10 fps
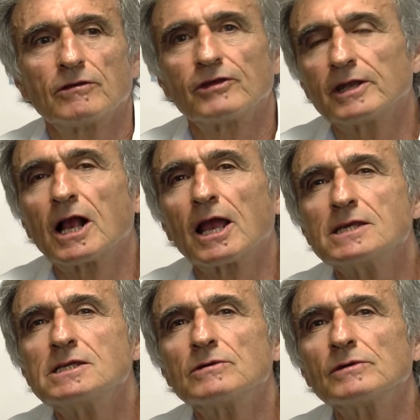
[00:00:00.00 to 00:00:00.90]
Cette
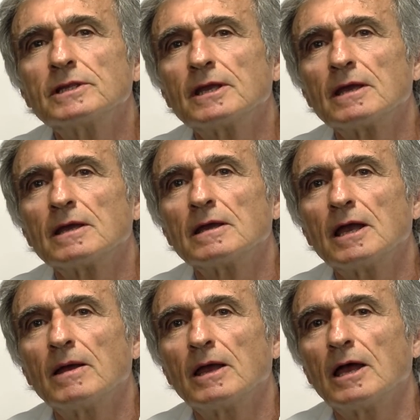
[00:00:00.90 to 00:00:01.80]
création est un,
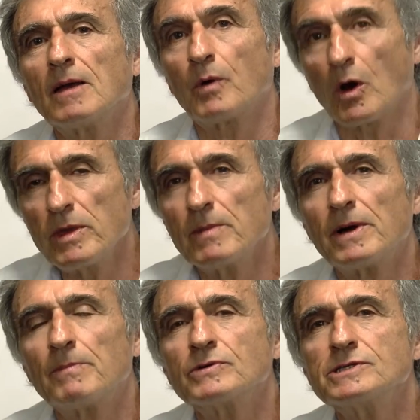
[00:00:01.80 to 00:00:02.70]
un premier
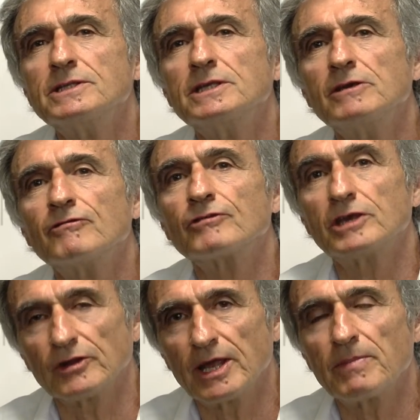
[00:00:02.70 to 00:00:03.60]
pas positif
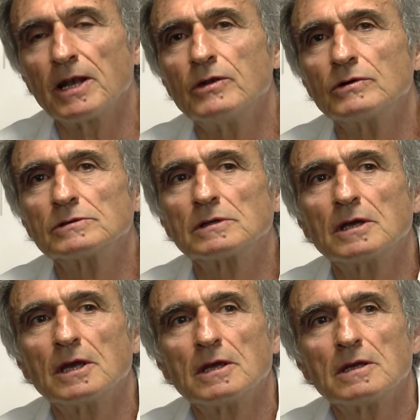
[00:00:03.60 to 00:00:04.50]
qui en appelle d'autres.
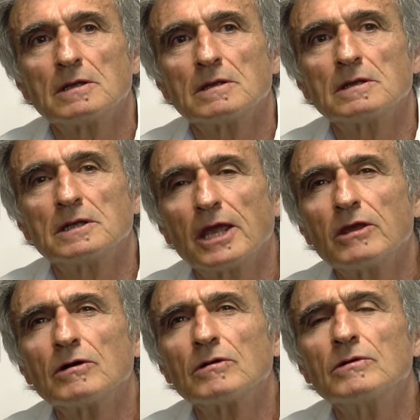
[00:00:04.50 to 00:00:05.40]

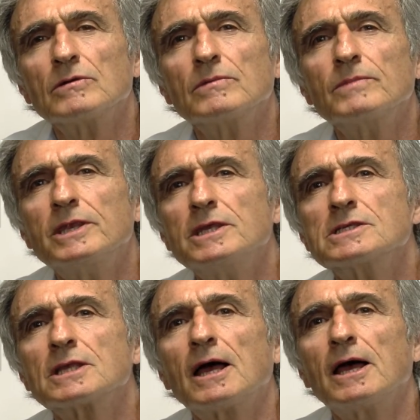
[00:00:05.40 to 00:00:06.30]
D'ailleurs, le
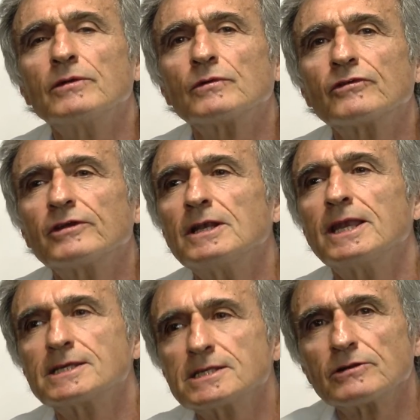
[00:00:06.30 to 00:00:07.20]
ministre a annoncé
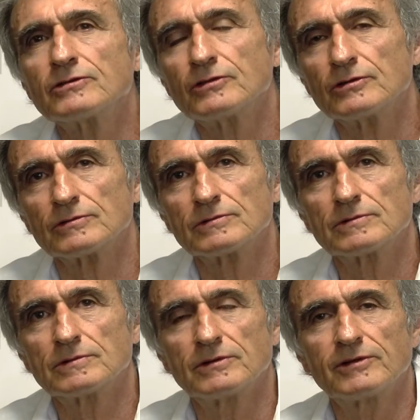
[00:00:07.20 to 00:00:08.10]
l'extension
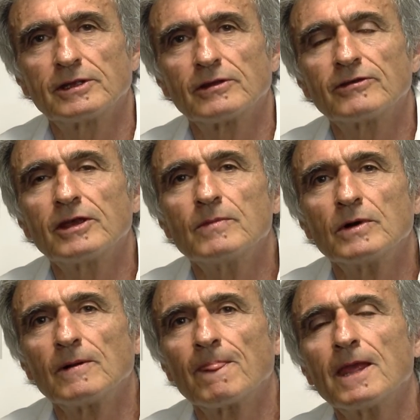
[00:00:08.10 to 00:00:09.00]
de cet
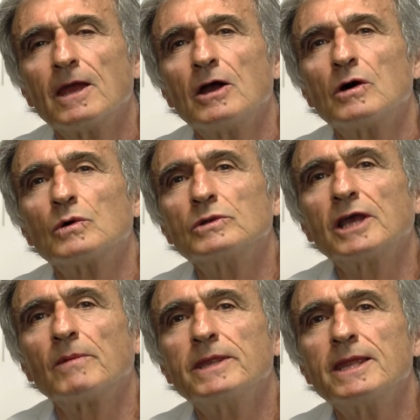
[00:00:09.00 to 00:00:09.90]
enseignement au
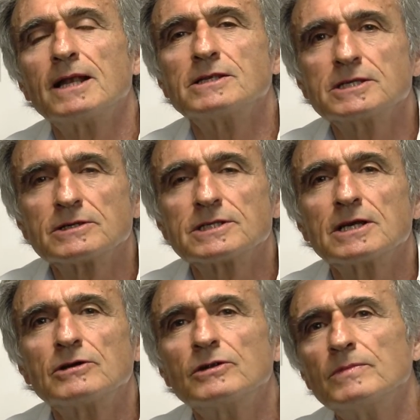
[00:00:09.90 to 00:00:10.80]
terminal sciences
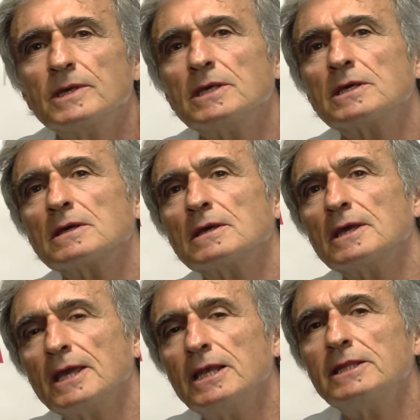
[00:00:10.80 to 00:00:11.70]
économiques
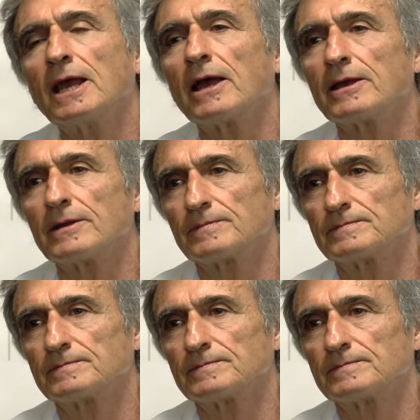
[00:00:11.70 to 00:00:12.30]
et littéraires.